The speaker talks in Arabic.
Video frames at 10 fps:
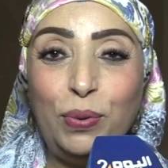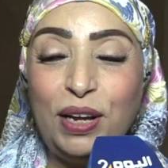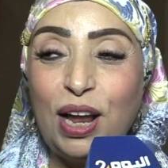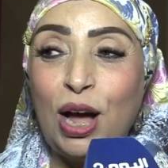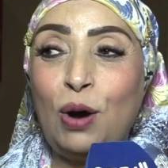
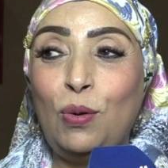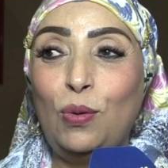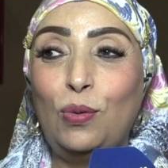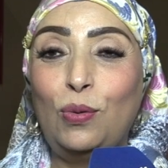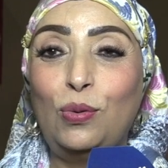بنا
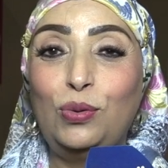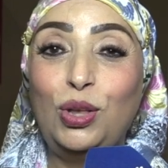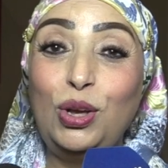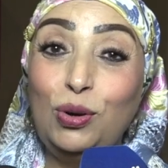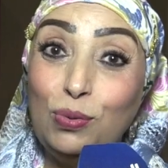
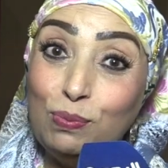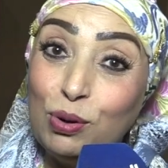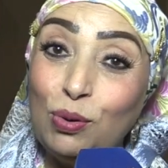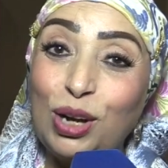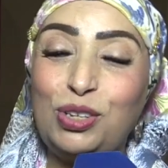وضيعوا
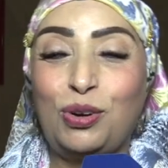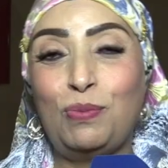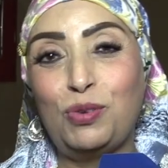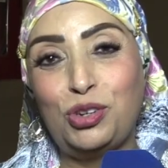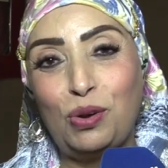من
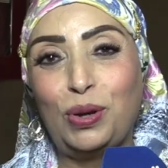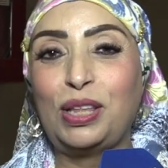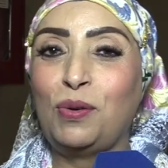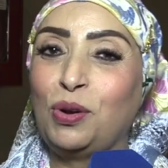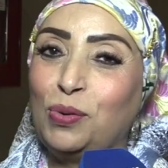وقتهم وجاو
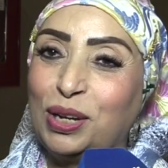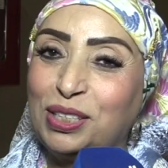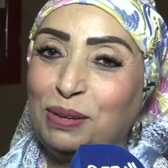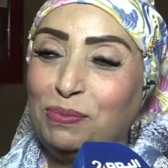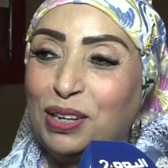عطاونا
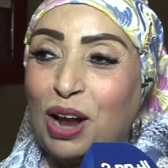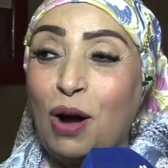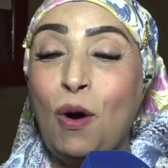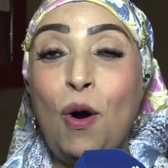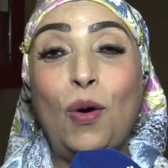وقت
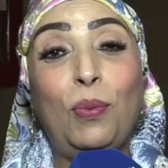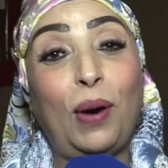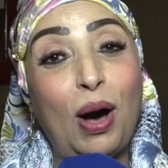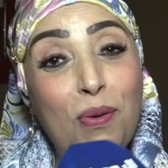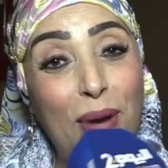كبيره
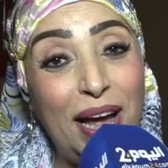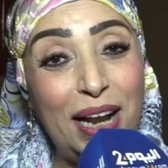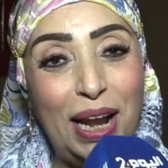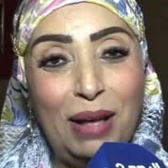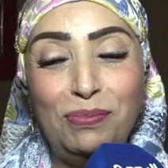وبقاو
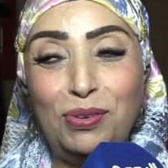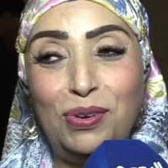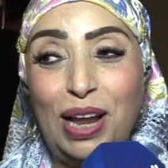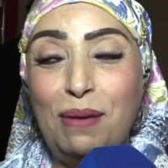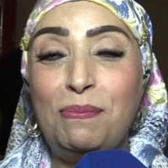معنا الحمد
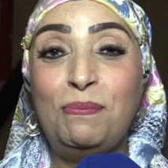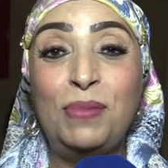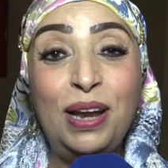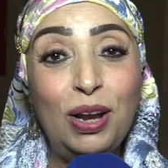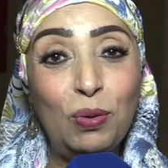لله
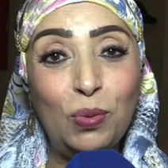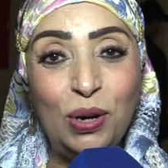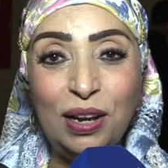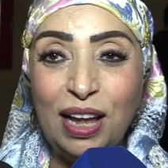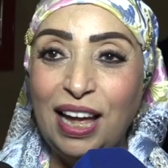من
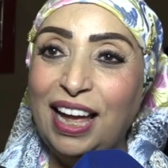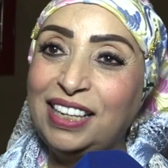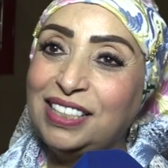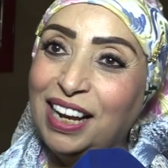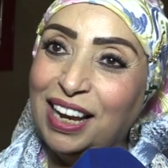الاول
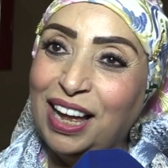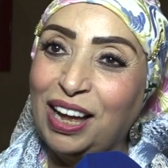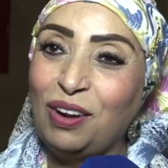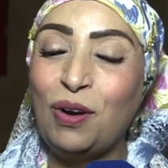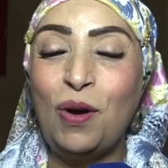حتى
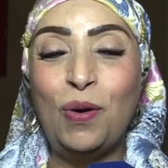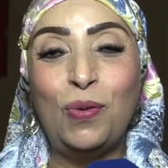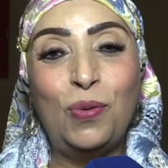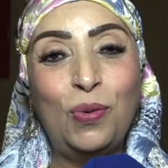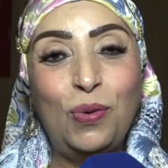الاخر
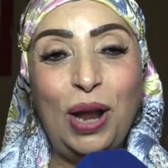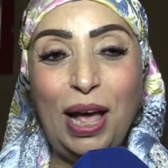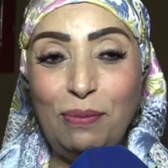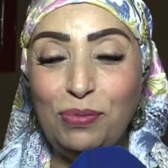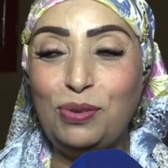
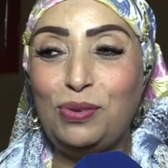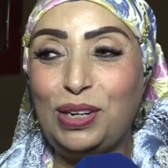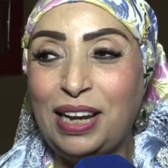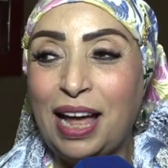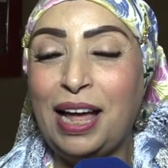والحمد
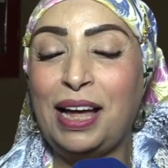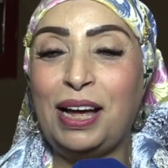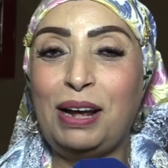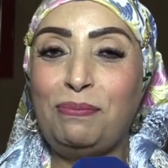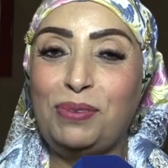
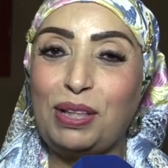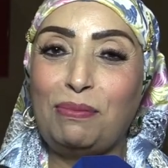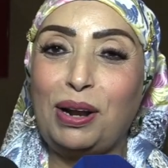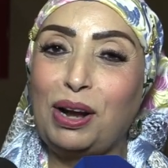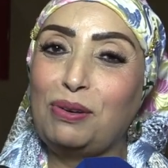لله ربي
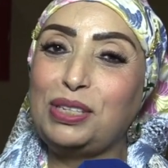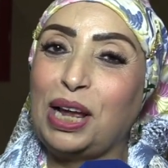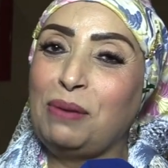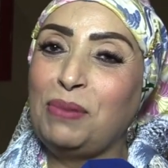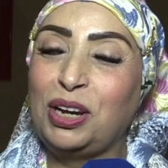تبارك
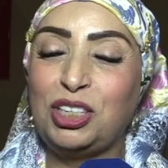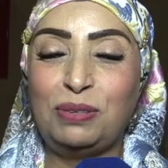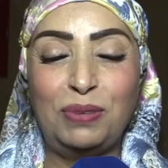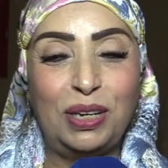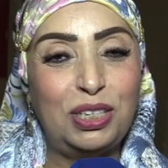وتعالى ما
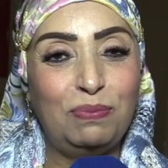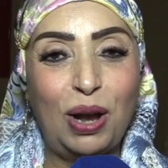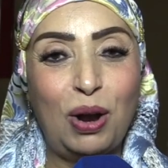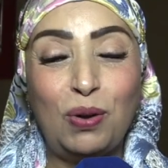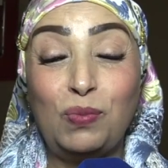حشمناش
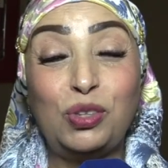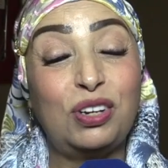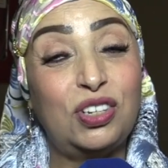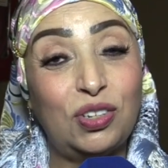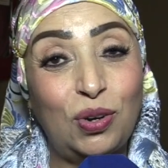معاهم
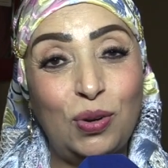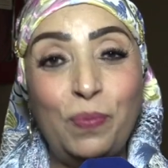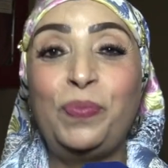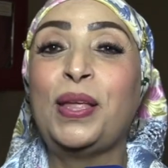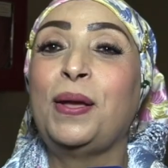
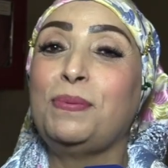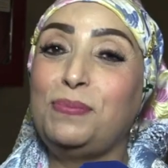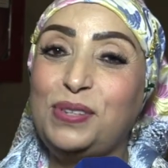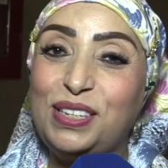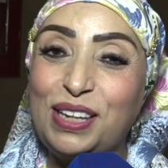وتنشكرهم
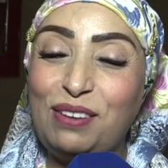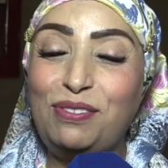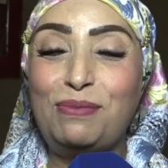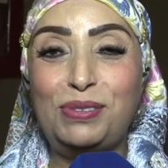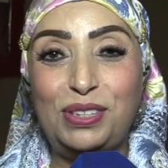بزاف
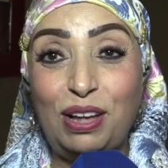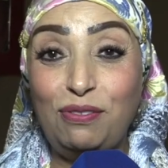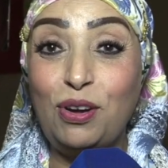بزاف